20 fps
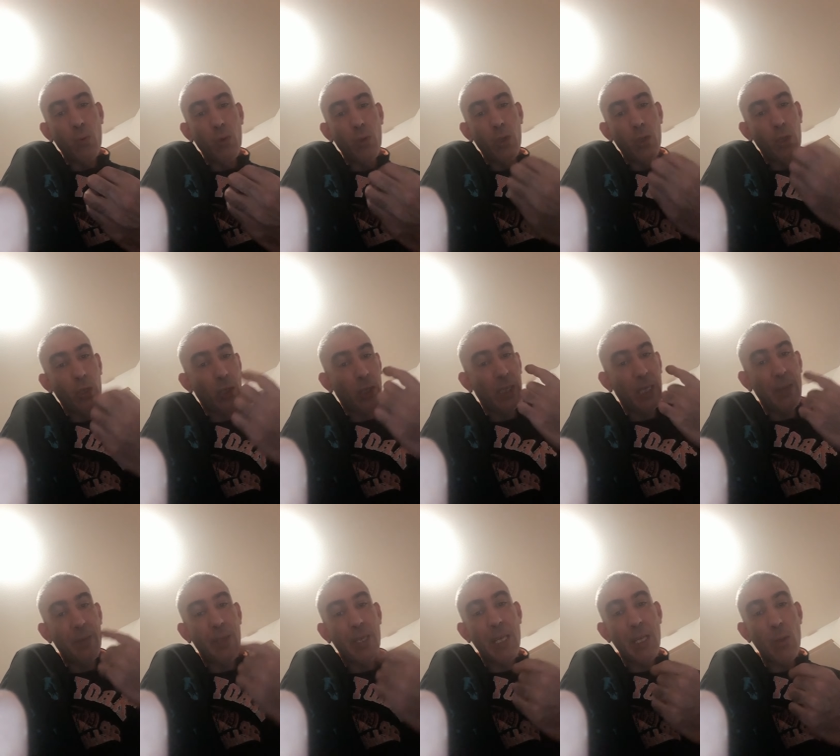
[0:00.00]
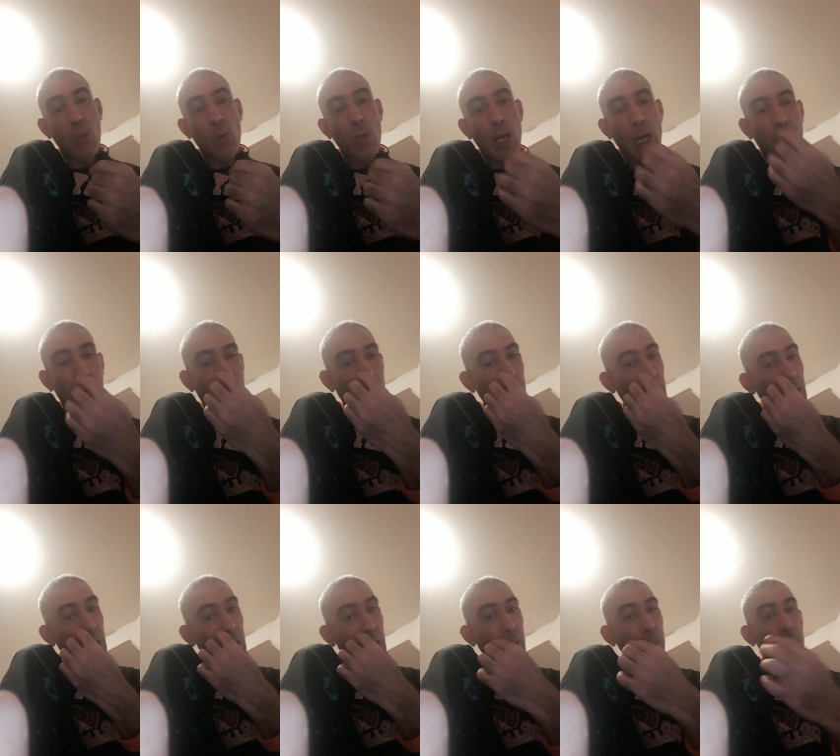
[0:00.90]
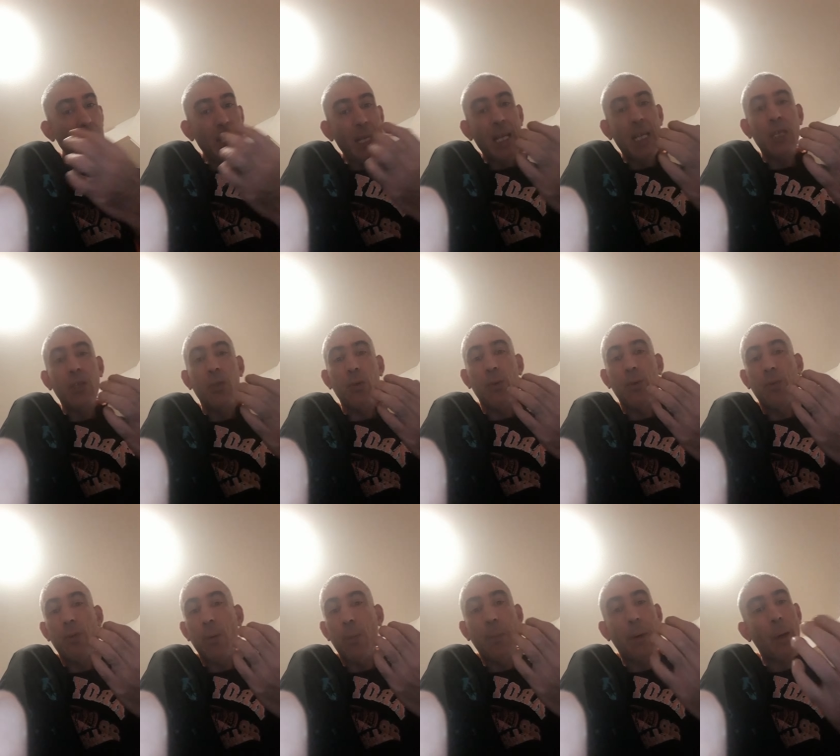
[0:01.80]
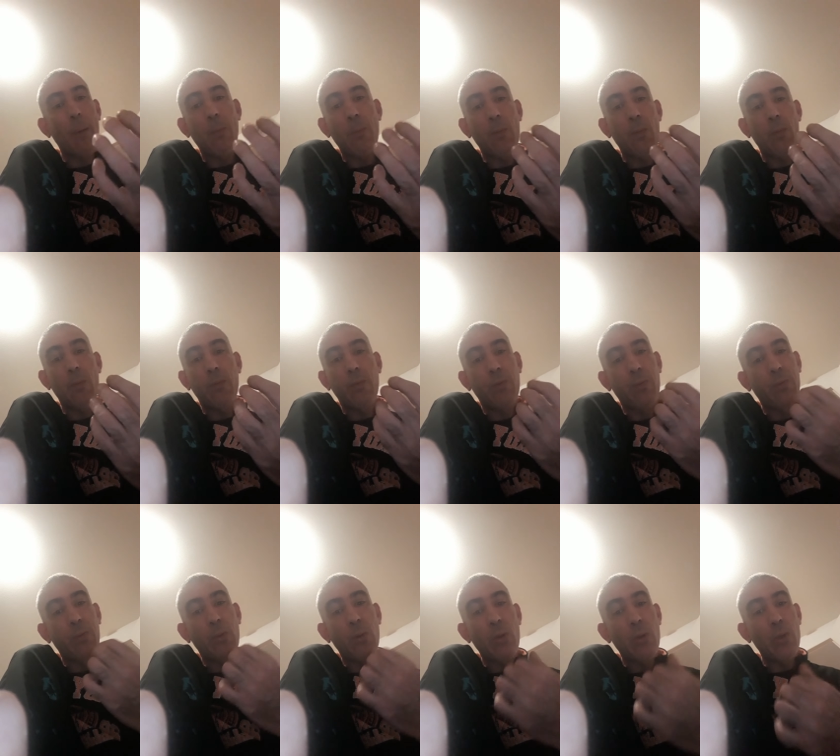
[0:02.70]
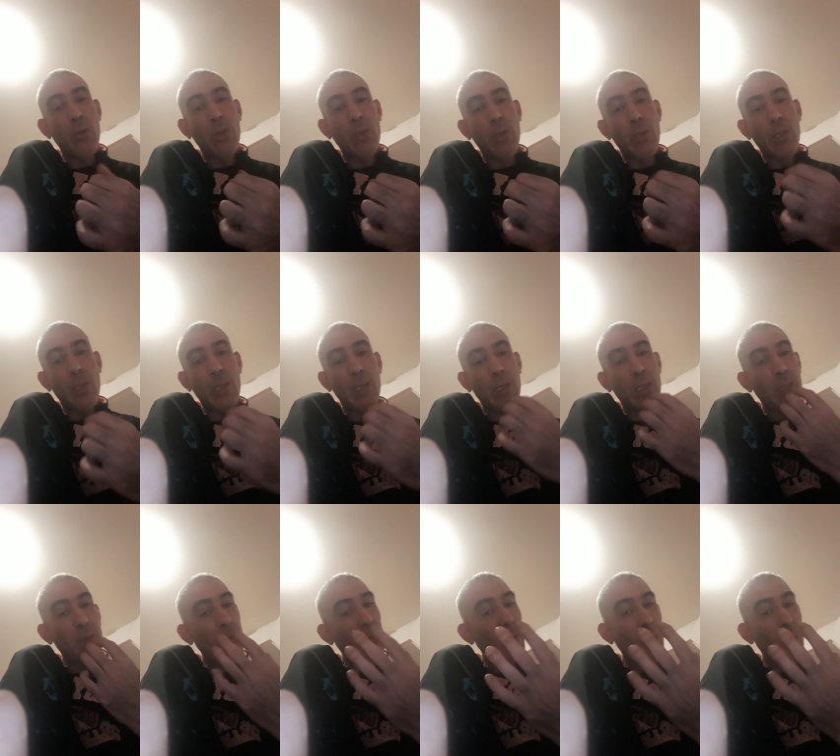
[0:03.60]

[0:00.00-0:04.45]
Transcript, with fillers: sur ces vidéos-là. Mais là, je ne veux pas vous le